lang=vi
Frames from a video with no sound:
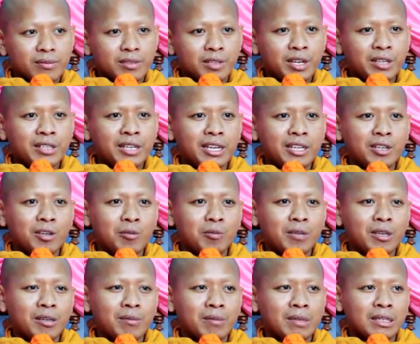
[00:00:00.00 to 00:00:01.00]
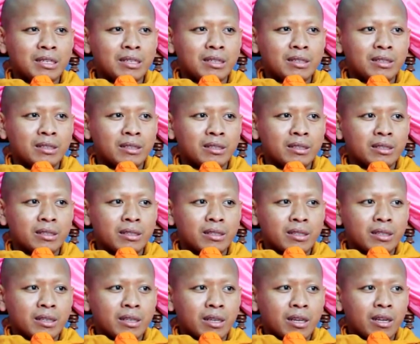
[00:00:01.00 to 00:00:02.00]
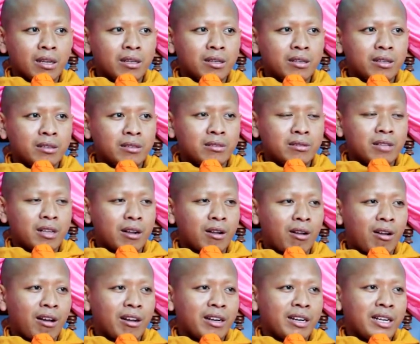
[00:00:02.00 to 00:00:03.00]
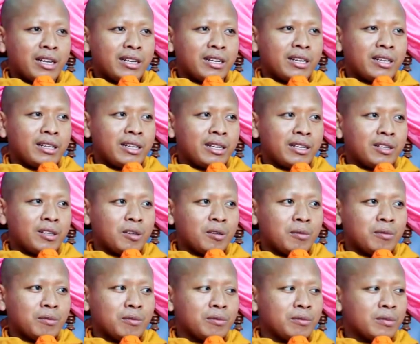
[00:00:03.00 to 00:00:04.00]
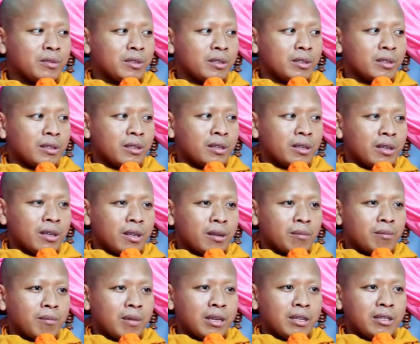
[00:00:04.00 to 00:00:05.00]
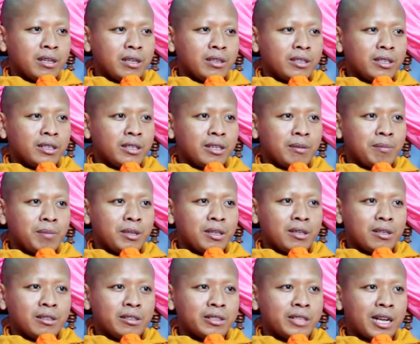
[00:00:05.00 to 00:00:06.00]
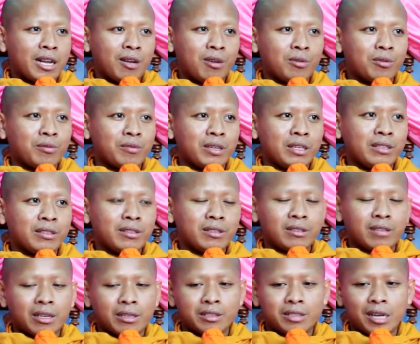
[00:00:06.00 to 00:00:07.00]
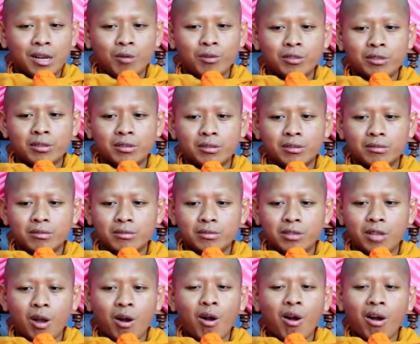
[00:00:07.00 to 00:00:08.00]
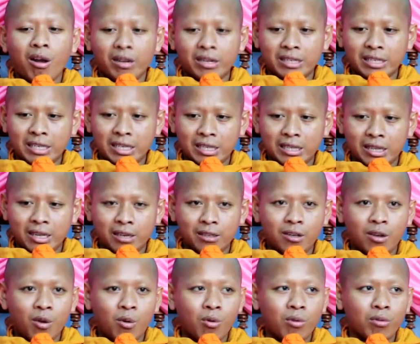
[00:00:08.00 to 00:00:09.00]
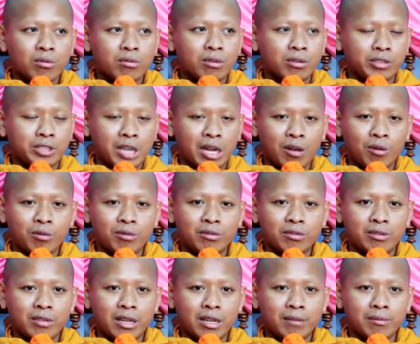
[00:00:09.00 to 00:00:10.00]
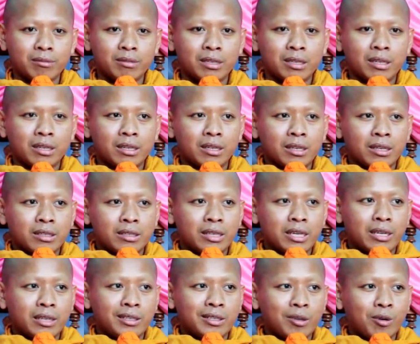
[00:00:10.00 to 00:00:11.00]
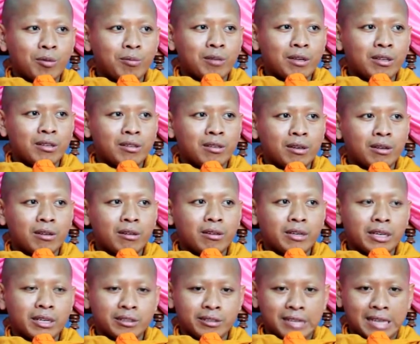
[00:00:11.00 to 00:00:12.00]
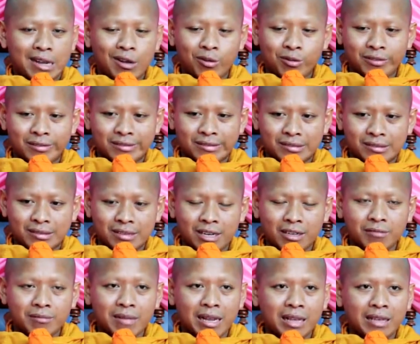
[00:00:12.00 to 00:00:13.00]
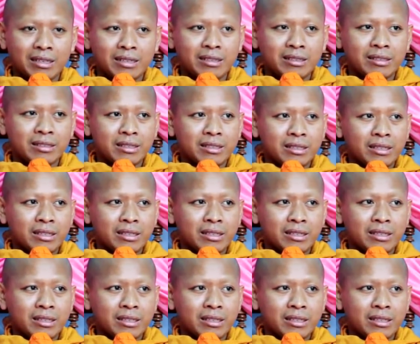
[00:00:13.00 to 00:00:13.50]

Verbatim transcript: chân nhận nhôm kịch mơ rương tầng o này này nhận nhôm bà dương này dễ bị rương chao với cứ thay chao tầng o này tầng lâu có chao tầng nhận nhôm đang có riêng chao chân bàn